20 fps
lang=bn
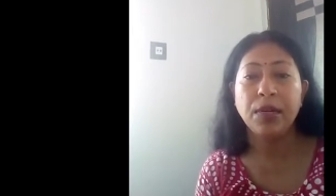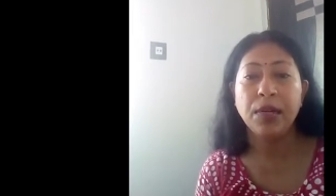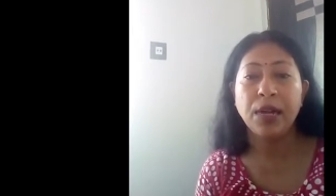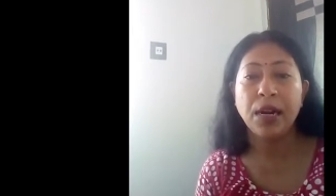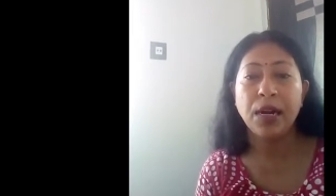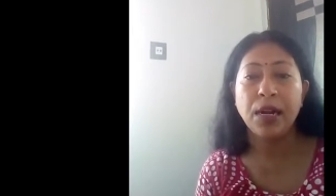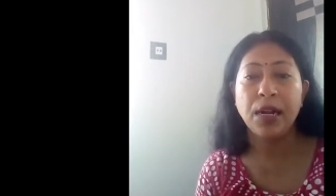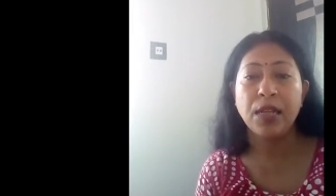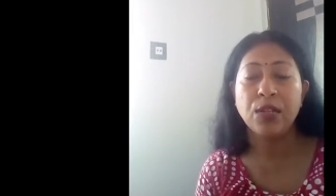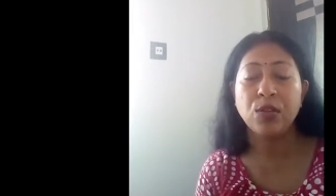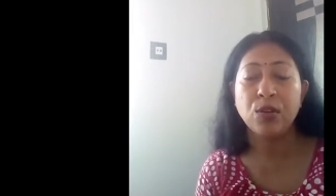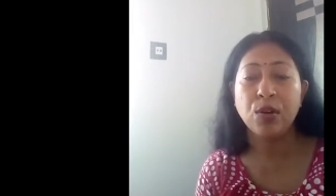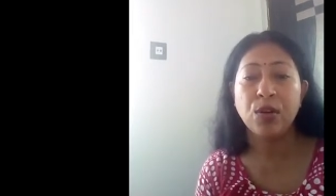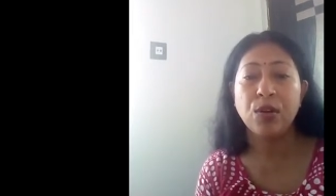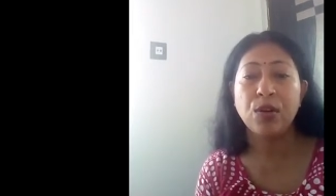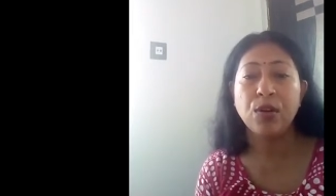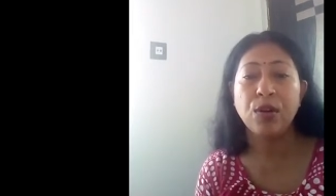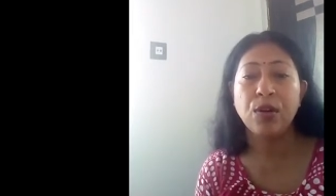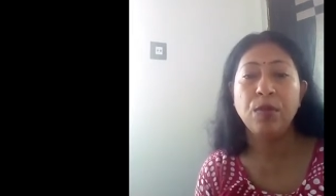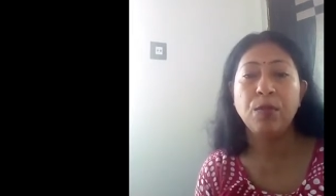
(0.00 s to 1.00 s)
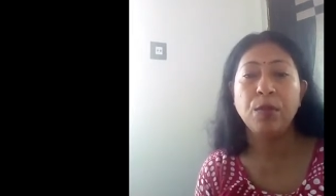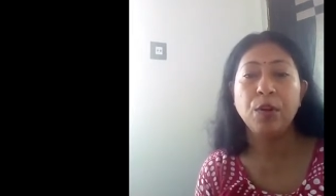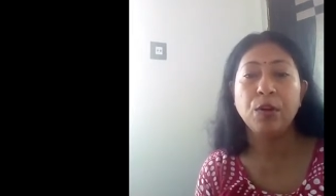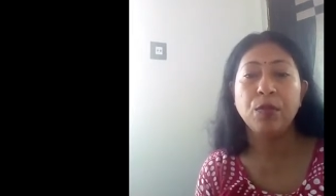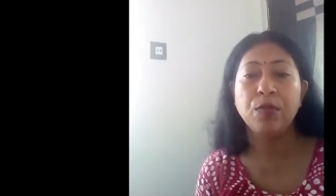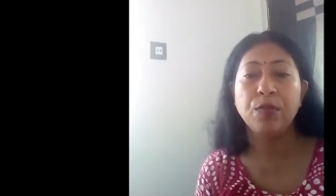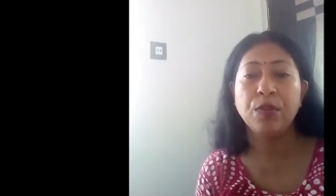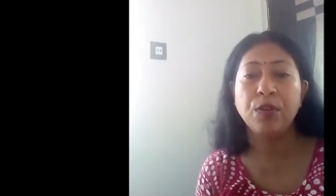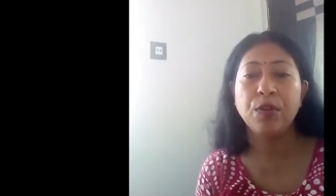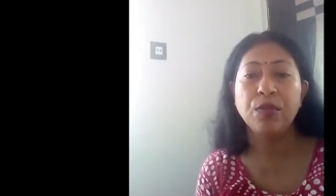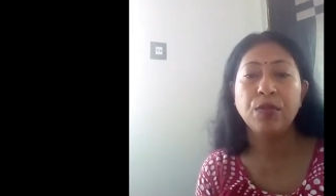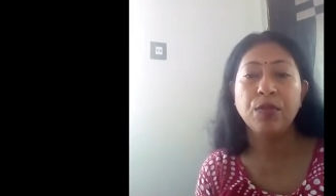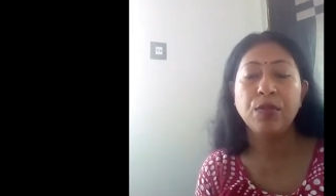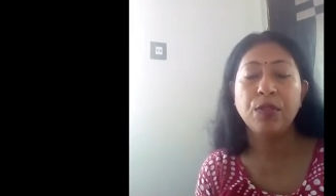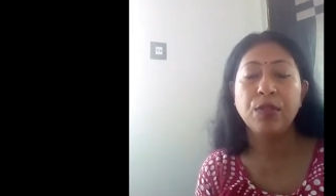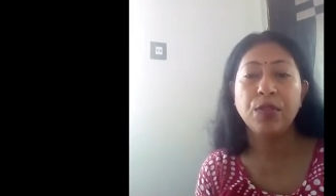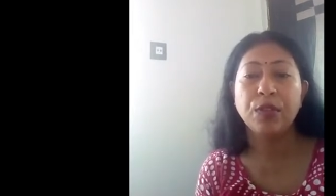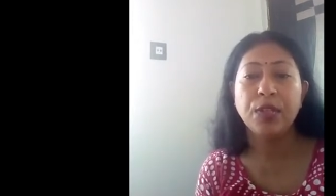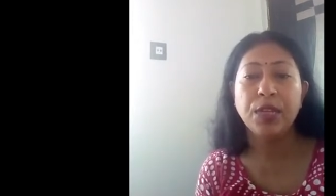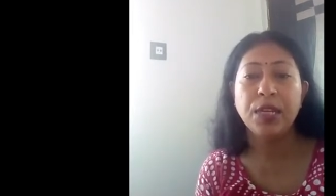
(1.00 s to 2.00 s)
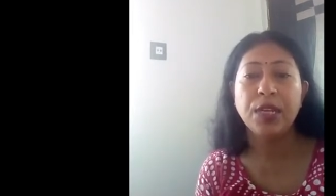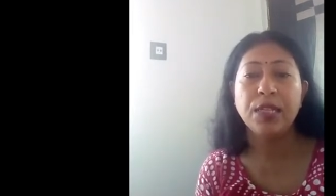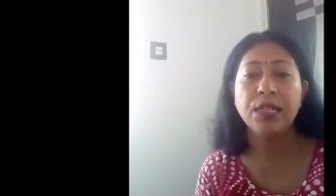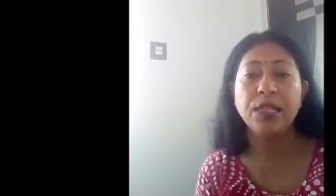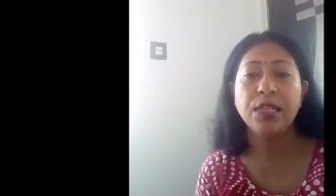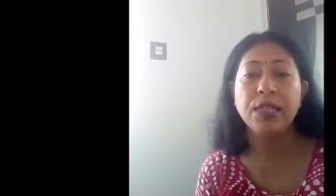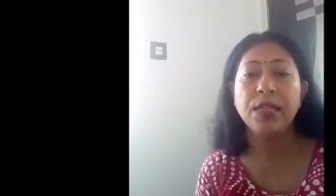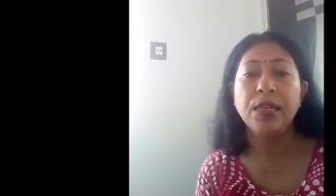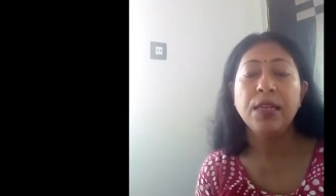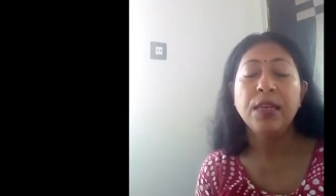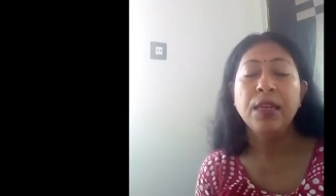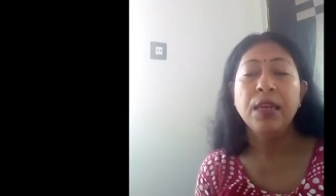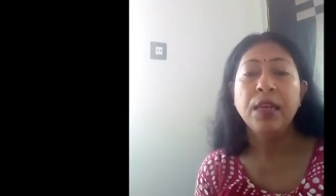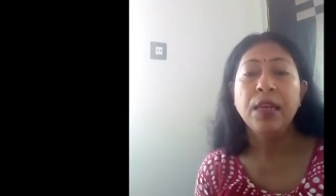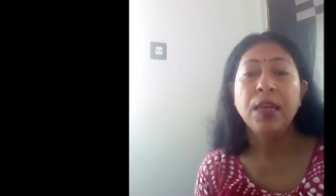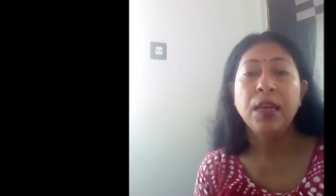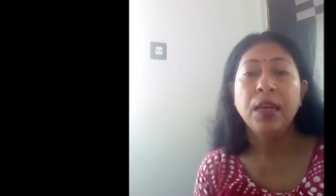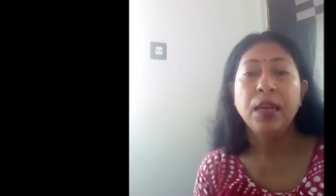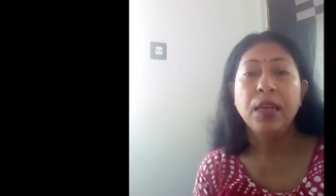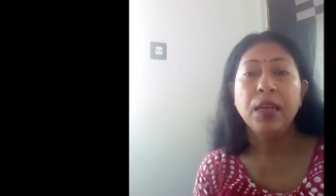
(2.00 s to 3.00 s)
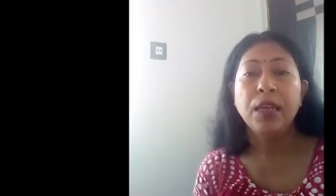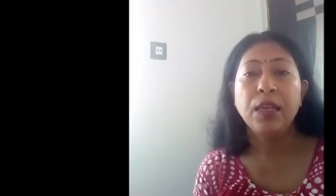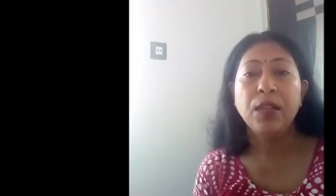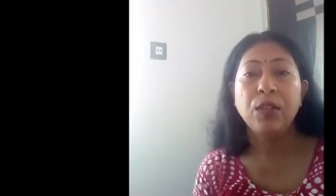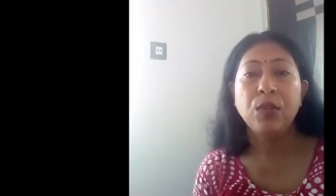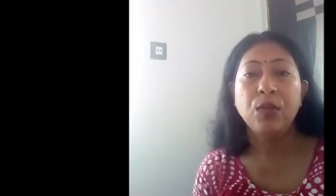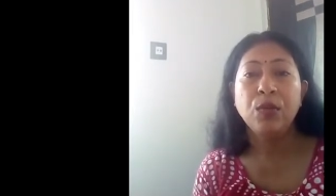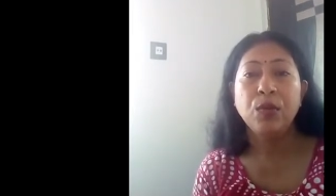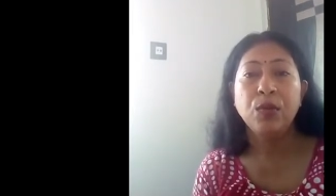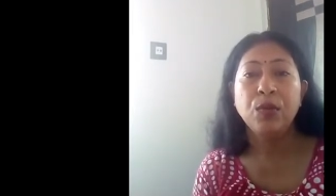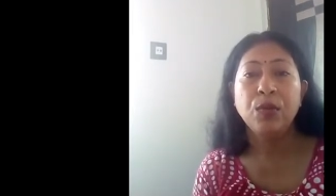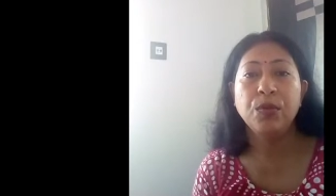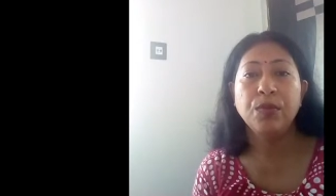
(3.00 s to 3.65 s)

ঠান্ডা জল টল বরফ টরফগুলো দিয়েছি কিন্তু